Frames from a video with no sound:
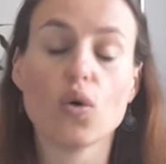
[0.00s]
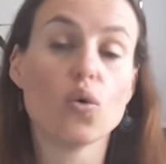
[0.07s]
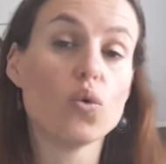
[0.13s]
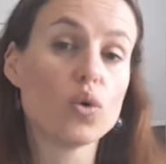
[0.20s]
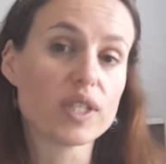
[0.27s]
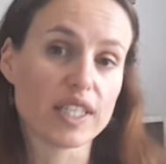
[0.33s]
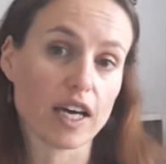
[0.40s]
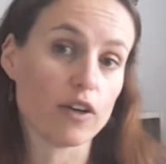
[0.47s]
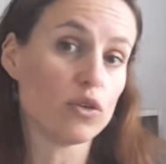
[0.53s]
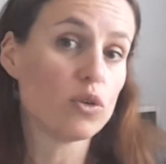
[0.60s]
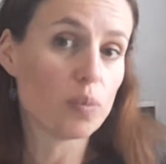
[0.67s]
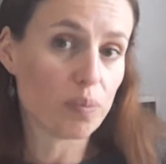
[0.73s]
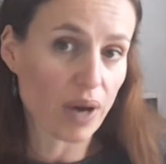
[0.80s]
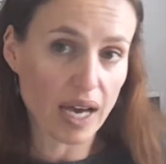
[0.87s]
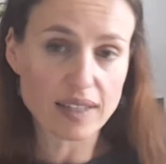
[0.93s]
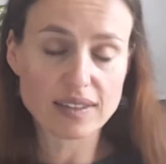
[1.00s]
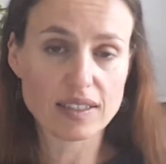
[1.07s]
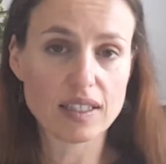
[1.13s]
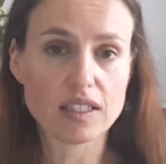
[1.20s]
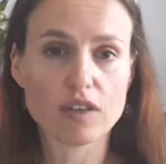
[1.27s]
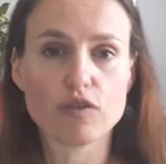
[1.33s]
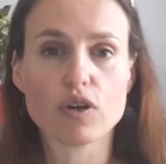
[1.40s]
ou qu'il y a une
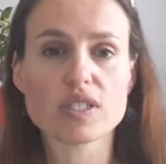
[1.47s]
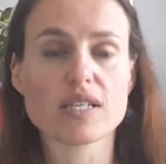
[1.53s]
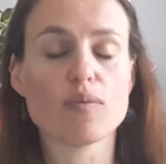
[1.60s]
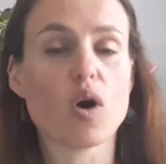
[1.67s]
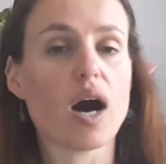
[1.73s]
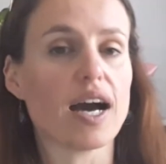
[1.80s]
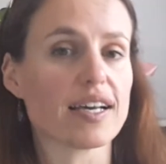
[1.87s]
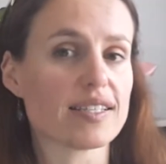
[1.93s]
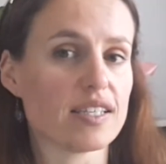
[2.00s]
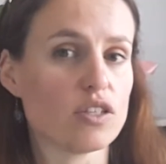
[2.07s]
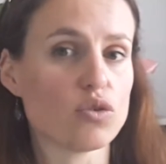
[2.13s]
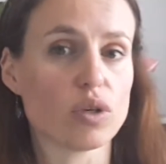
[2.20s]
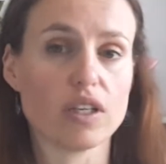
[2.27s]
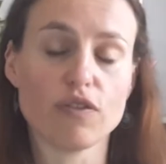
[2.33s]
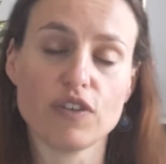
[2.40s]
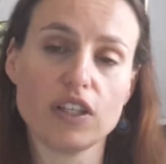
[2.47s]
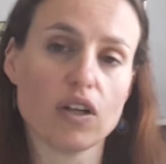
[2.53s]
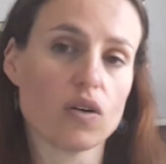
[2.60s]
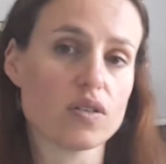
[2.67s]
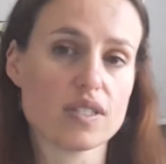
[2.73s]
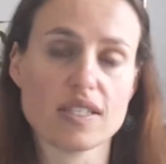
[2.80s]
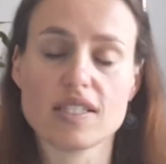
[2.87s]
partie qui est forcément axée sur les finances,